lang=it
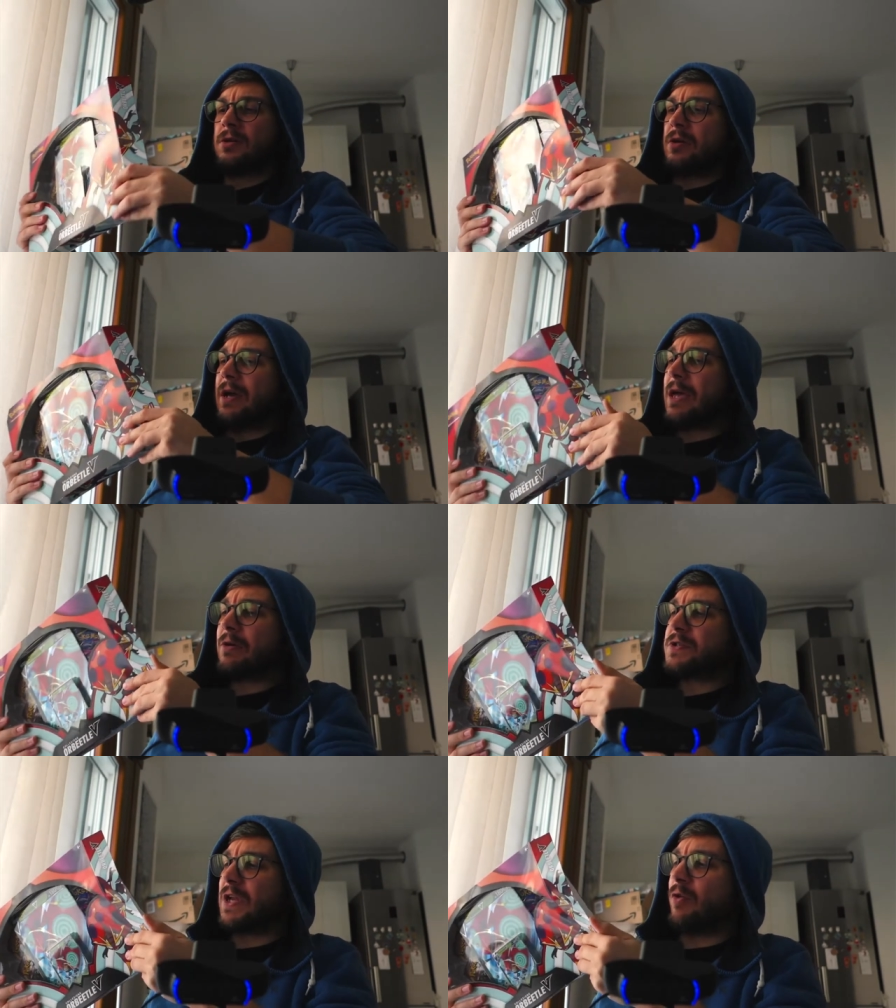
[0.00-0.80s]
Anche
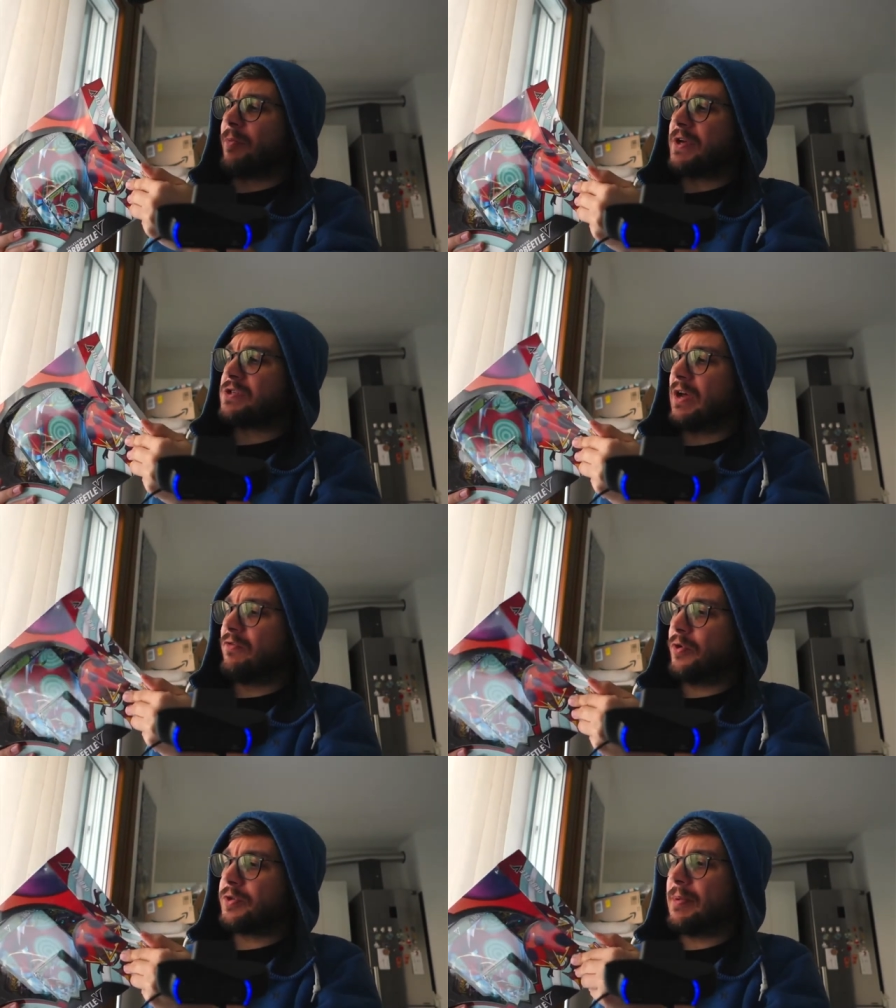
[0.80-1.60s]
questo ho preso a
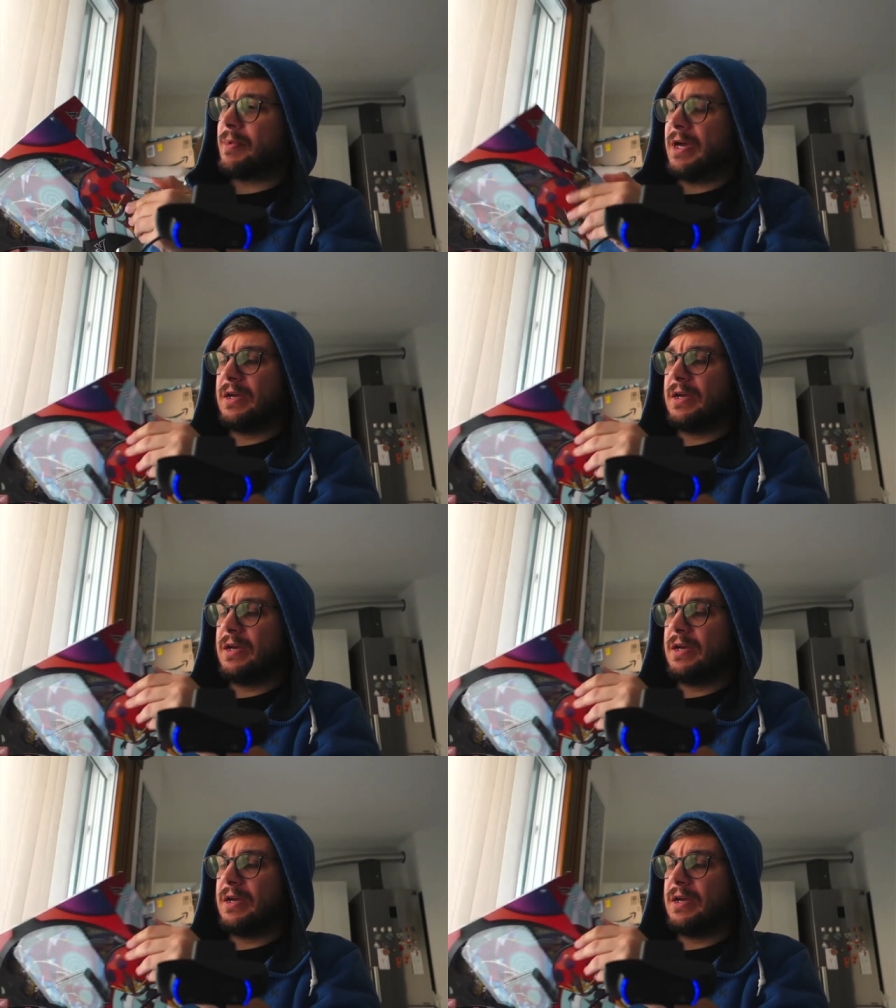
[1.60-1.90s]
lavoro da me.